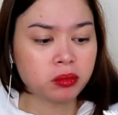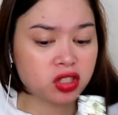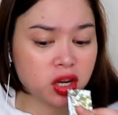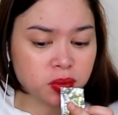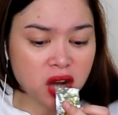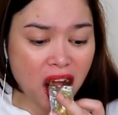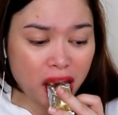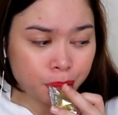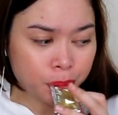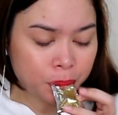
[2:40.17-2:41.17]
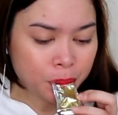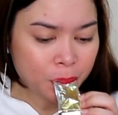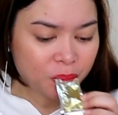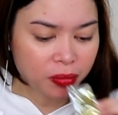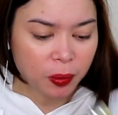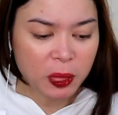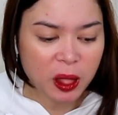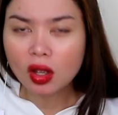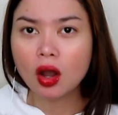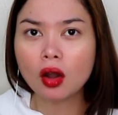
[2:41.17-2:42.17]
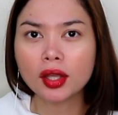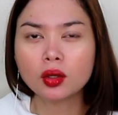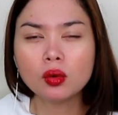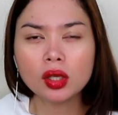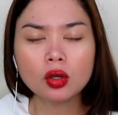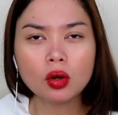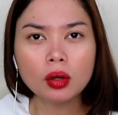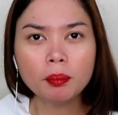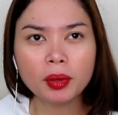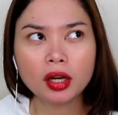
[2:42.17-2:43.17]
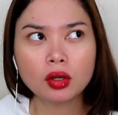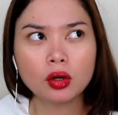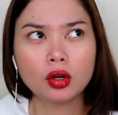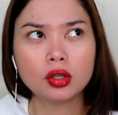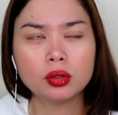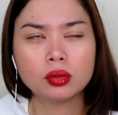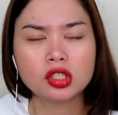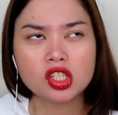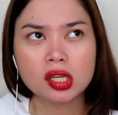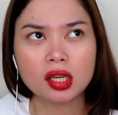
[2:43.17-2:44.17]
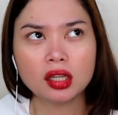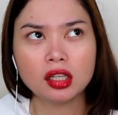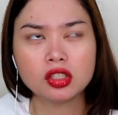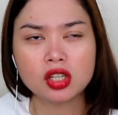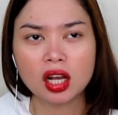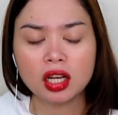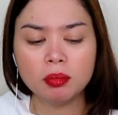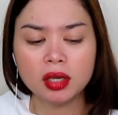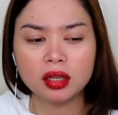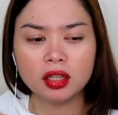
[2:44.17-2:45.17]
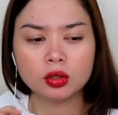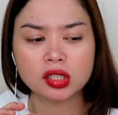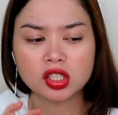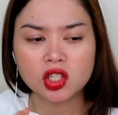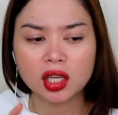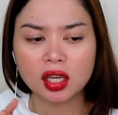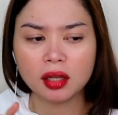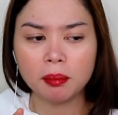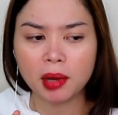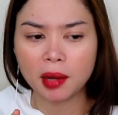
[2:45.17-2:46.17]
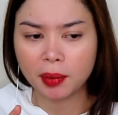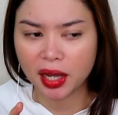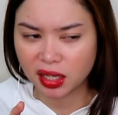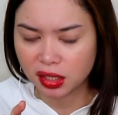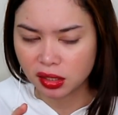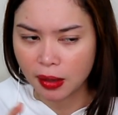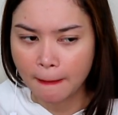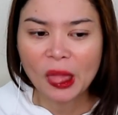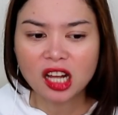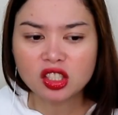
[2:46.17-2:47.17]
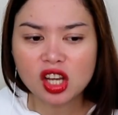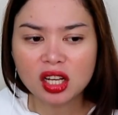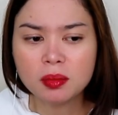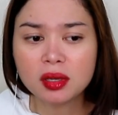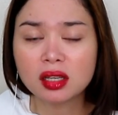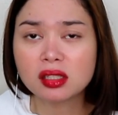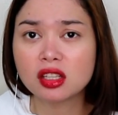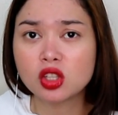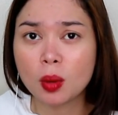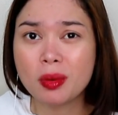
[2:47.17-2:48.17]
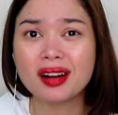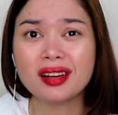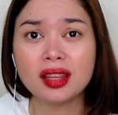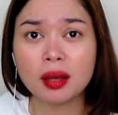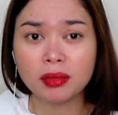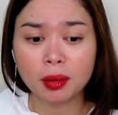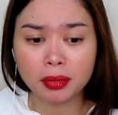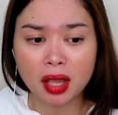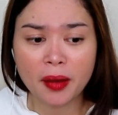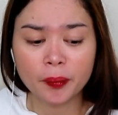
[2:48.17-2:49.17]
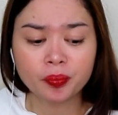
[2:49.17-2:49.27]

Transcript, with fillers: Masarap siya. Okay, kung i-compare ko yung chicken ng Jollibee dito sa chicken ng Popeyes, ang Jollibee kasi sobrang linamnam niya.